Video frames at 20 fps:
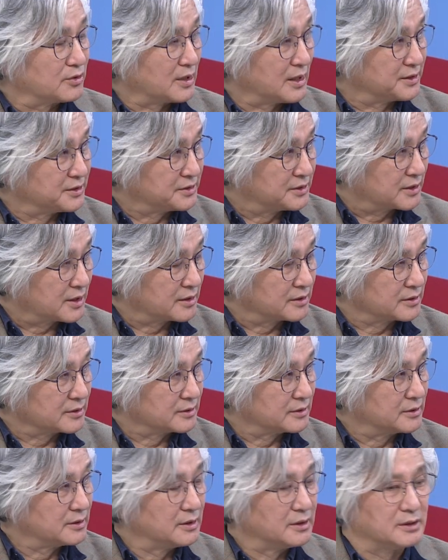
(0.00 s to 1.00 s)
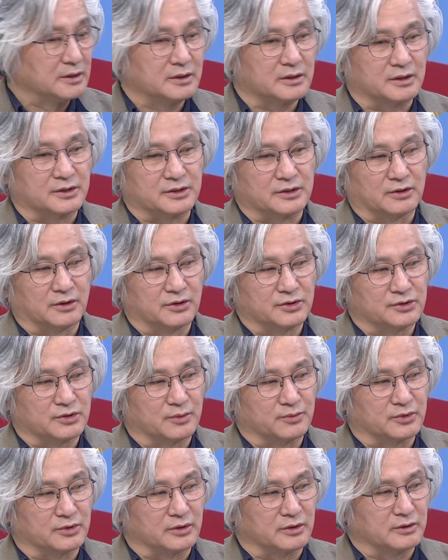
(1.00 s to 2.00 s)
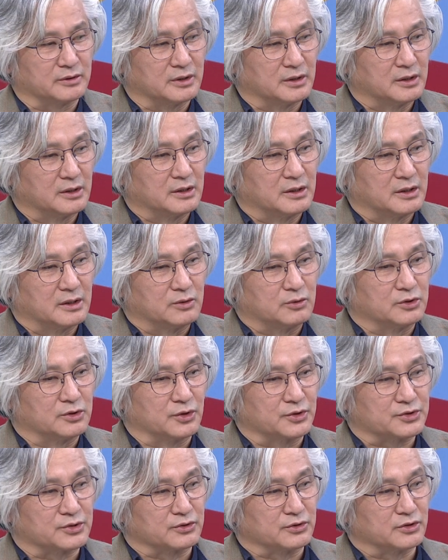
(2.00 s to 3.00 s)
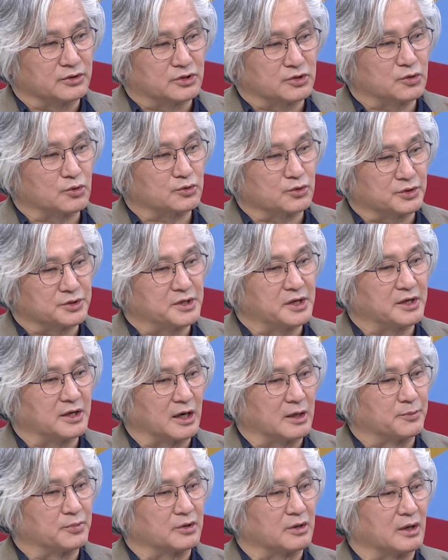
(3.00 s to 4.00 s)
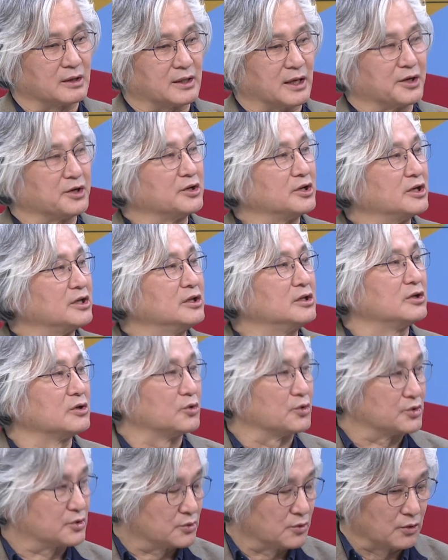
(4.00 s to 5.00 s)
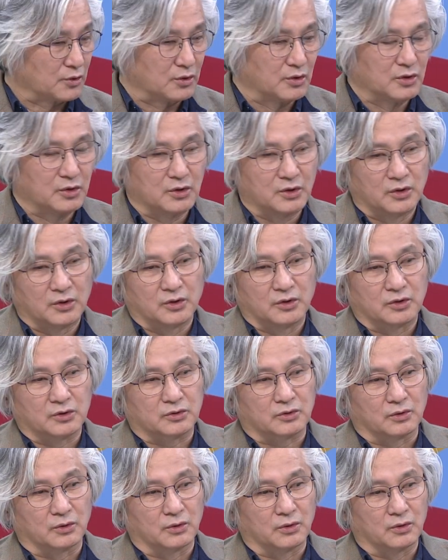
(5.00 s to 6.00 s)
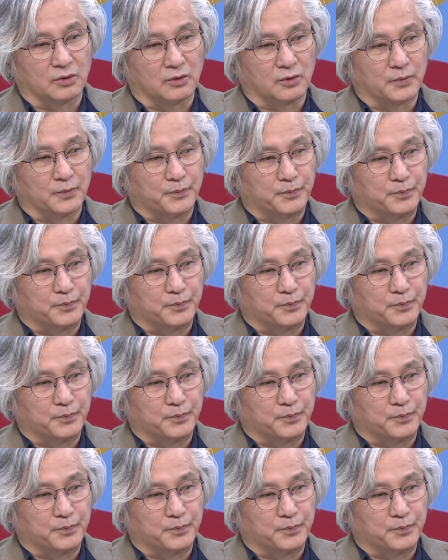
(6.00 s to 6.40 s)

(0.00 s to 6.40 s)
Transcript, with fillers: 건 아니니까 그렇죠. 그래서 이런 점들은 우리로서는 지속적으로 제기할 필요가 당연히 있는 으흠. 것이고 또